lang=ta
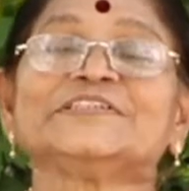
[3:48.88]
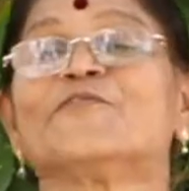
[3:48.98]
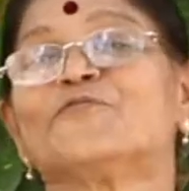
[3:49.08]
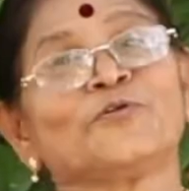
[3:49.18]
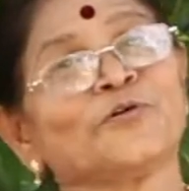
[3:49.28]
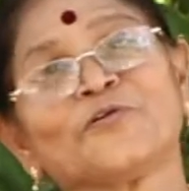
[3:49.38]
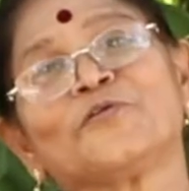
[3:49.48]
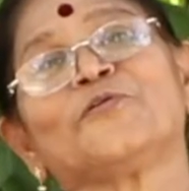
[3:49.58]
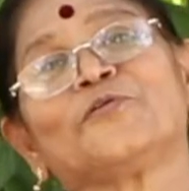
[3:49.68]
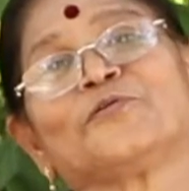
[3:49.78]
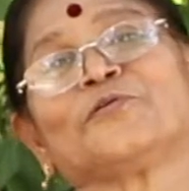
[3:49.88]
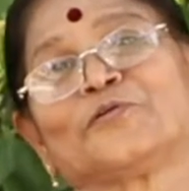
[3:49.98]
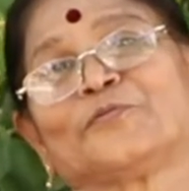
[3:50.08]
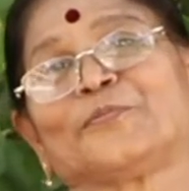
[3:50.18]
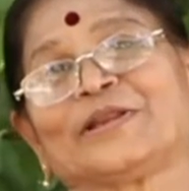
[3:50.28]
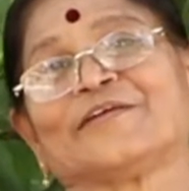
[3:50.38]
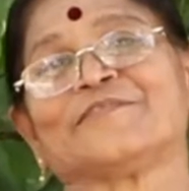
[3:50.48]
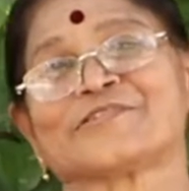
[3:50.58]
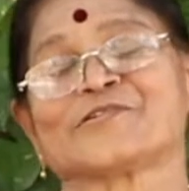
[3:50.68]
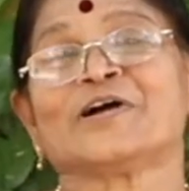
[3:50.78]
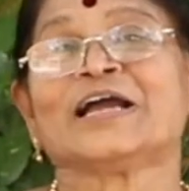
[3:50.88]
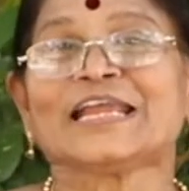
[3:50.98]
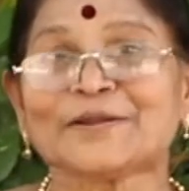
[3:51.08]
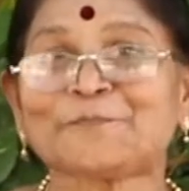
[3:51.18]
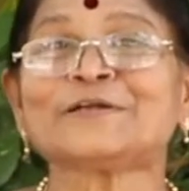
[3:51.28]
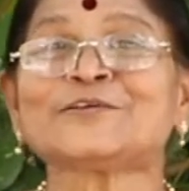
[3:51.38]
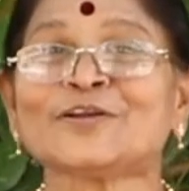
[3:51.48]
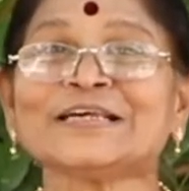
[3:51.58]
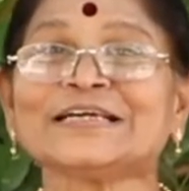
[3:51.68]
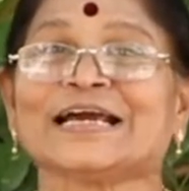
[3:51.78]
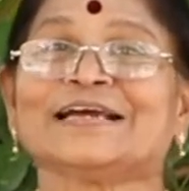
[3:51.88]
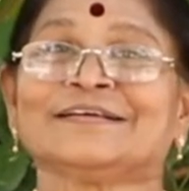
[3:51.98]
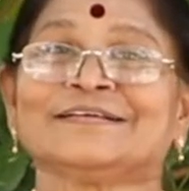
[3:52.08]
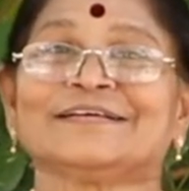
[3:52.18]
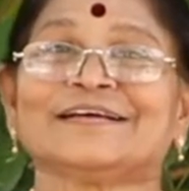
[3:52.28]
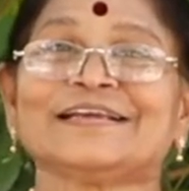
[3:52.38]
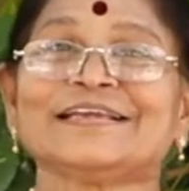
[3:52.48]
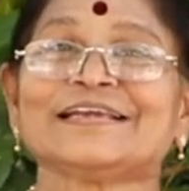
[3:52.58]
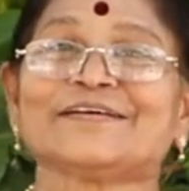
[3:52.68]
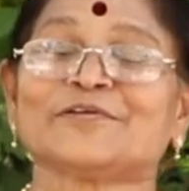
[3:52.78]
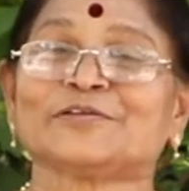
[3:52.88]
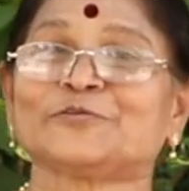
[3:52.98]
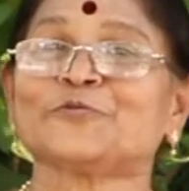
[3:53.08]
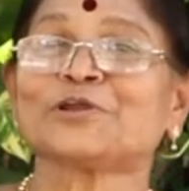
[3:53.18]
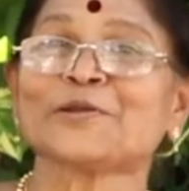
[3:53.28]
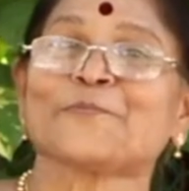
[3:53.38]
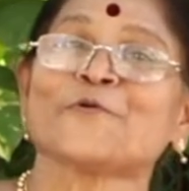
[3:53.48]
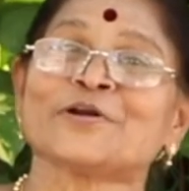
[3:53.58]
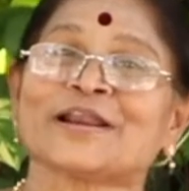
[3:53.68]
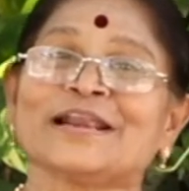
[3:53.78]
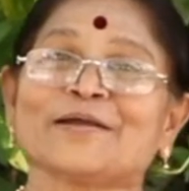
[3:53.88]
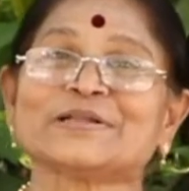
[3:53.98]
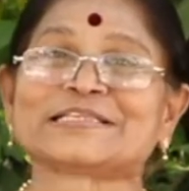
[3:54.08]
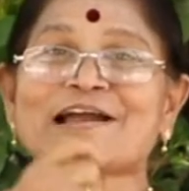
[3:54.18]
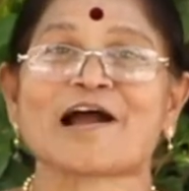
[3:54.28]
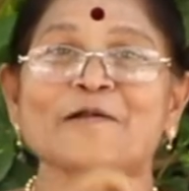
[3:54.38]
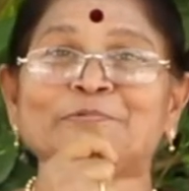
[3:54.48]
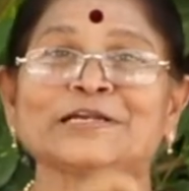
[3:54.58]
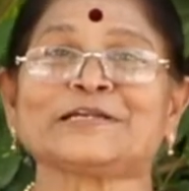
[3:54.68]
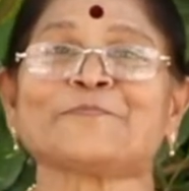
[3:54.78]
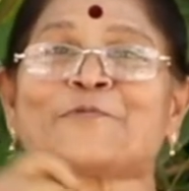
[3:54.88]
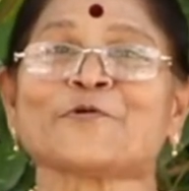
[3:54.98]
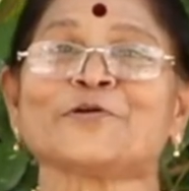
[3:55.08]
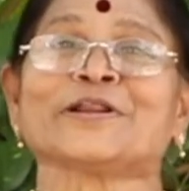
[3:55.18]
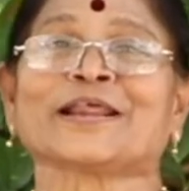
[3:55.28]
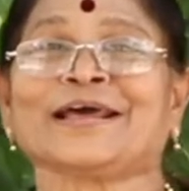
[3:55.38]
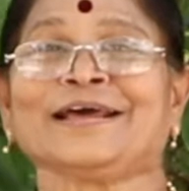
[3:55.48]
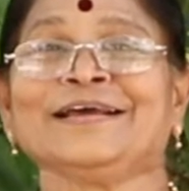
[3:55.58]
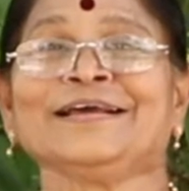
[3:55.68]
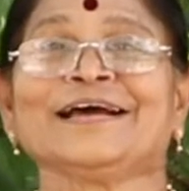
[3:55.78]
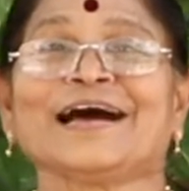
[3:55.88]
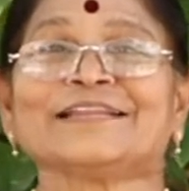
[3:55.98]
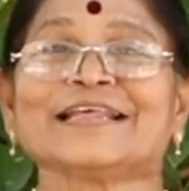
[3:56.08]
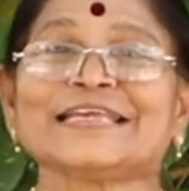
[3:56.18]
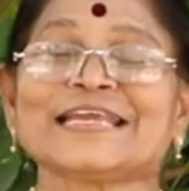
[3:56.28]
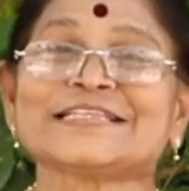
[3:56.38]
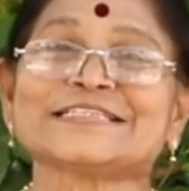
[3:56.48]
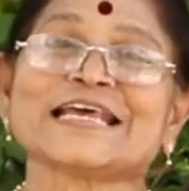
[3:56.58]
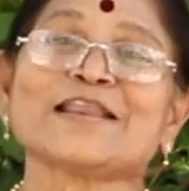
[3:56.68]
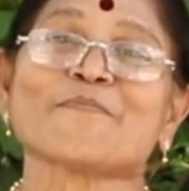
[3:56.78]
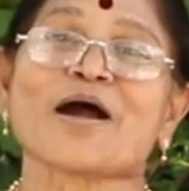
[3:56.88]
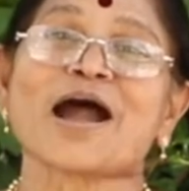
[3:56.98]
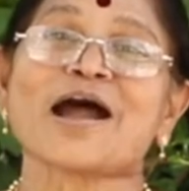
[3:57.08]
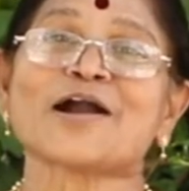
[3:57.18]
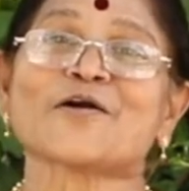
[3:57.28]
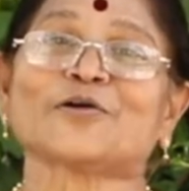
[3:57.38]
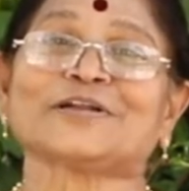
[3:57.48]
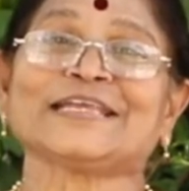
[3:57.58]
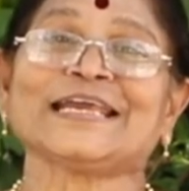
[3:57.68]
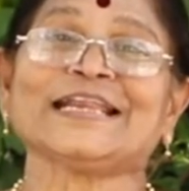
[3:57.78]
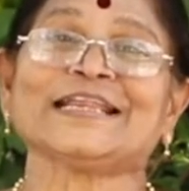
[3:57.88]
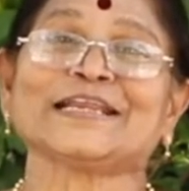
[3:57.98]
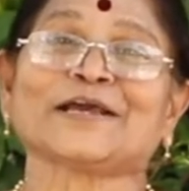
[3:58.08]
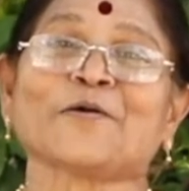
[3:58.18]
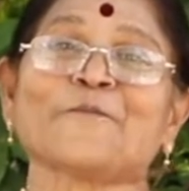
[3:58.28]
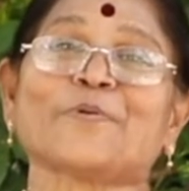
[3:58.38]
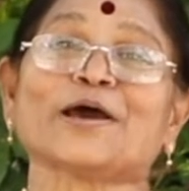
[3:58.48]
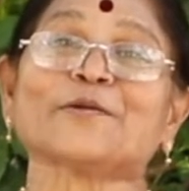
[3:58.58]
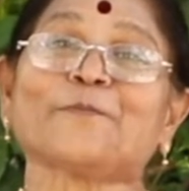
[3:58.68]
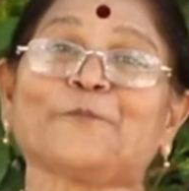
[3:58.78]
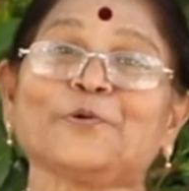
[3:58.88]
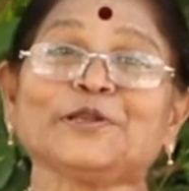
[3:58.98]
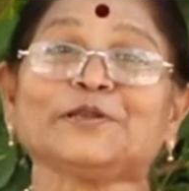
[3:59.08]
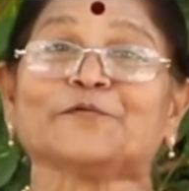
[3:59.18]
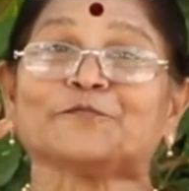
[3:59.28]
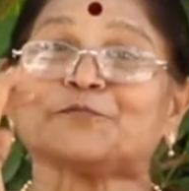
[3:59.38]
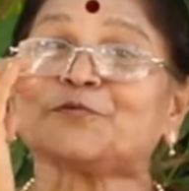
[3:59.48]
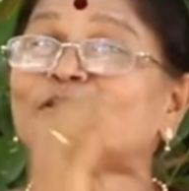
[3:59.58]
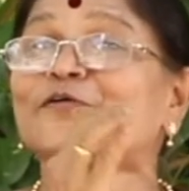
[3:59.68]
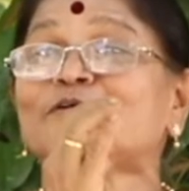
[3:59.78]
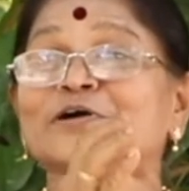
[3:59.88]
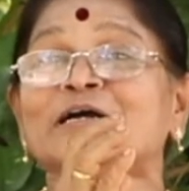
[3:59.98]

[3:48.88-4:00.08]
எவ்வளோ பெரிய விஷயம் இப்போ சொல்லுங்கள் தூக்கி போடுற நம்ம சாப்பிட்டுட்டு போடுற அந்த எச்சல் கொட்டையில் இருக்கும் பருப்பு எவ்வளவு